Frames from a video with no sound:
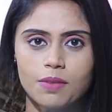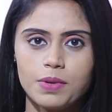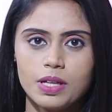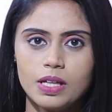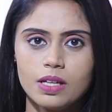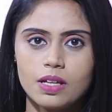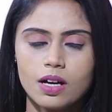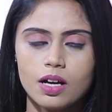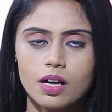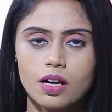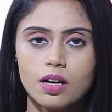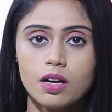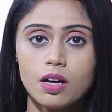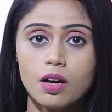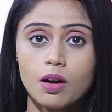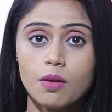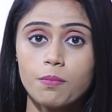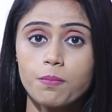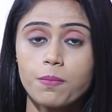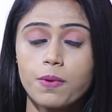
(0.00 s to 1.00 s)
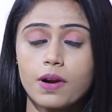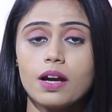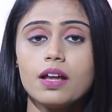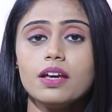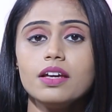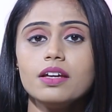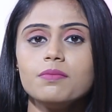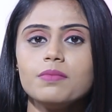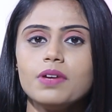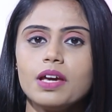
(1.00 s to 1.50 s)
அப்படின்னா
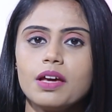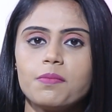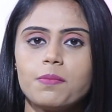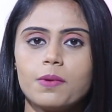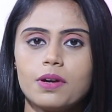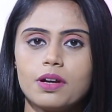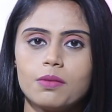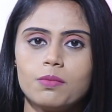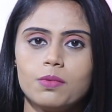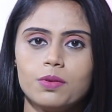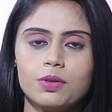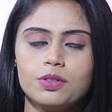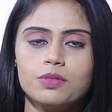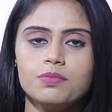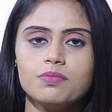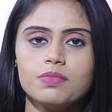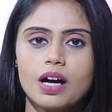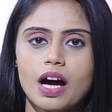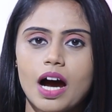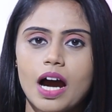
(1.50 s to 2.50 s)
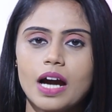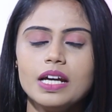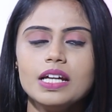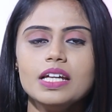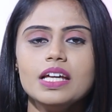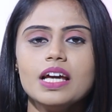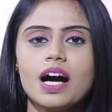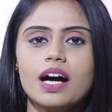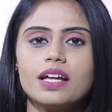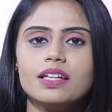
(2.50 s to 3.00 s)
பிரளயம் ஏற்பட்ட போதும்
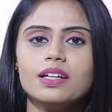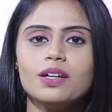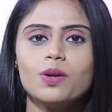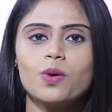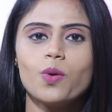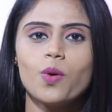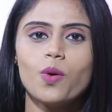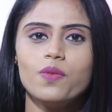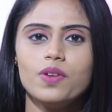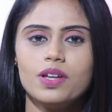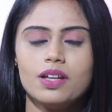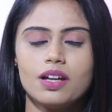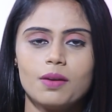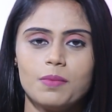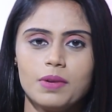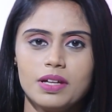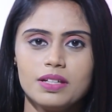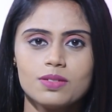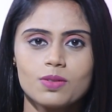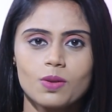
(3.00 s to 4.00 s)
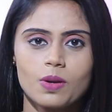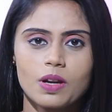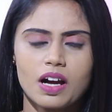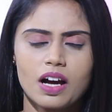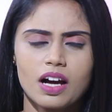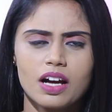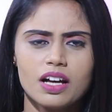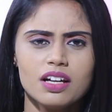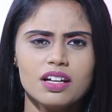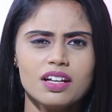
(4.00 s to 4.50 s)
அழியாத கோவில் அப்படின்னு
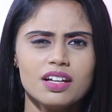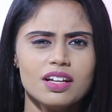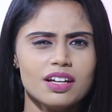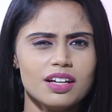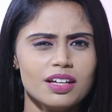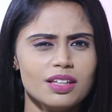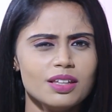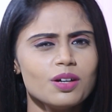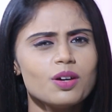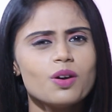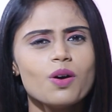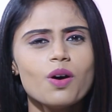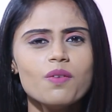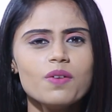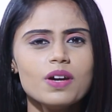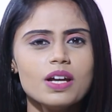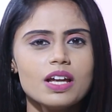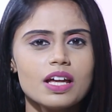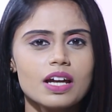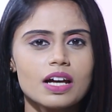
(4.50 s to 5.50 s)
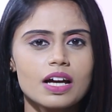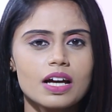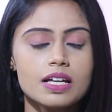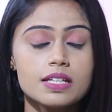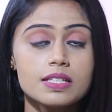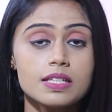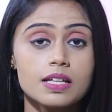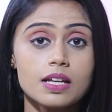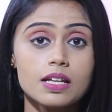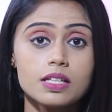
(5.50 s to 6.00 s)
சொல்கிறாங்க இந்த கோவிலில் இருக்க
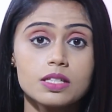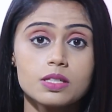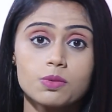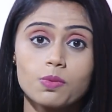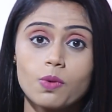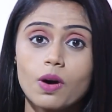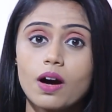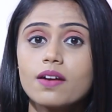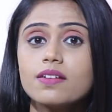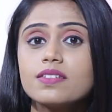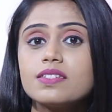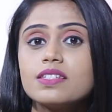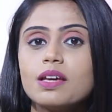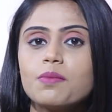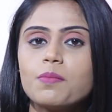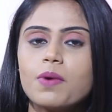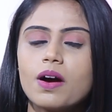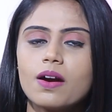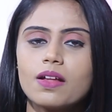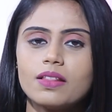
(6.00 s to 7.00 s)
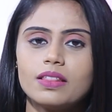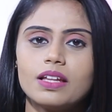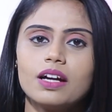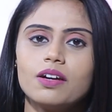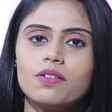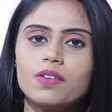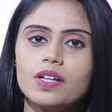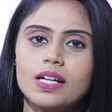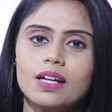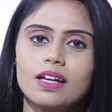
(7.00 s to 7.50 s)
சில சுவாரஸ்யமான
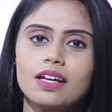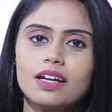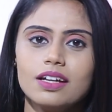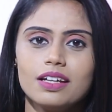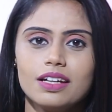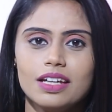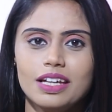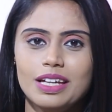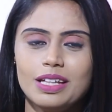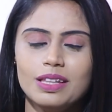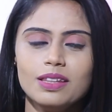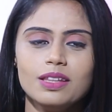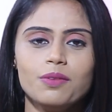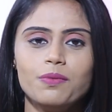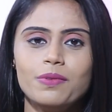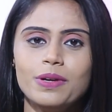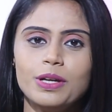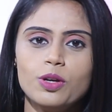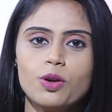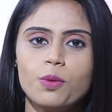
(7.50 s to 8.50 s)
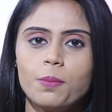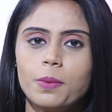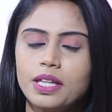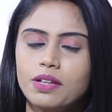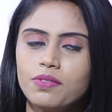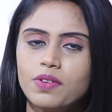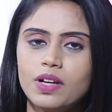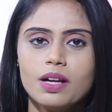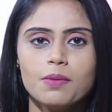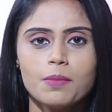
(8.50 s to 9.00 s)
தகவல்களை இந்த வீடியோ
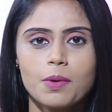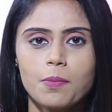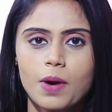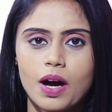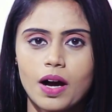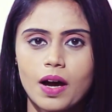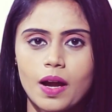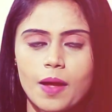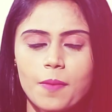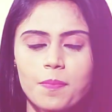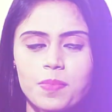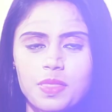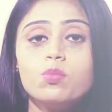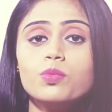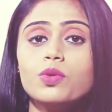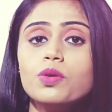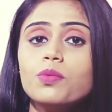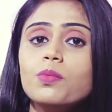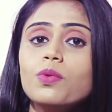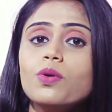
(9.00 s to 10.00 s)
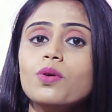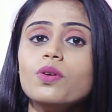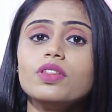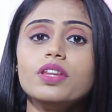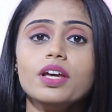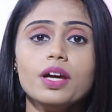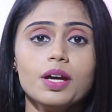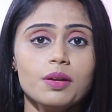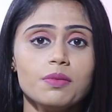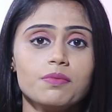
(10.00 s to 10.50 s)
பதிவில் நம்ம பார்க்கலாம்
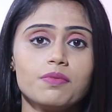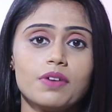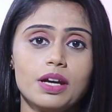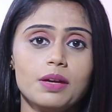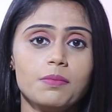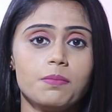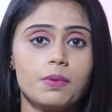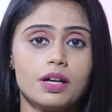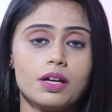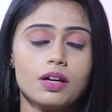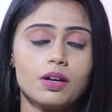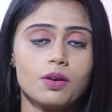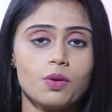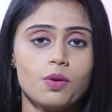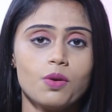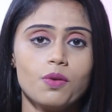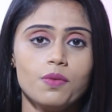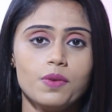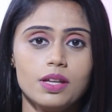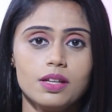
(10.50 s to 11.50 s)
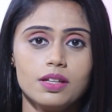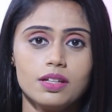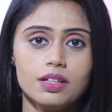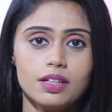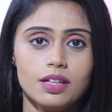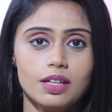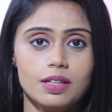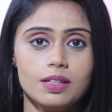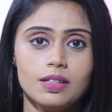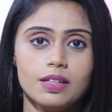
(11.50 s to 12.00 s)
மும்மூர்த்திகளும் வழிபட்ட கோவில்
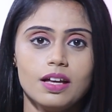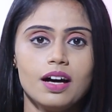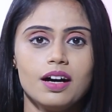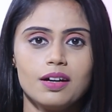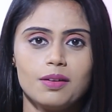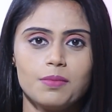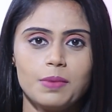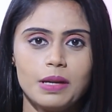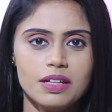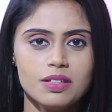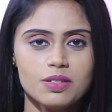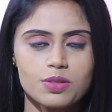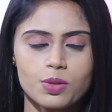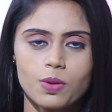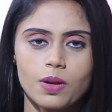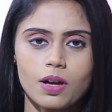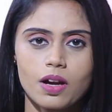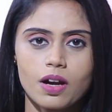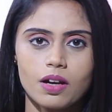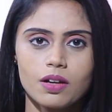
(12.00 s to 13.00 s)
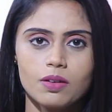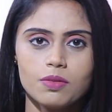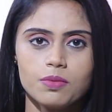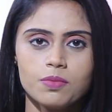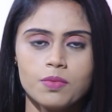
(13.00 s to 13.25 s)
இதுதான் அப்படின்னு சொல்கிறாங்க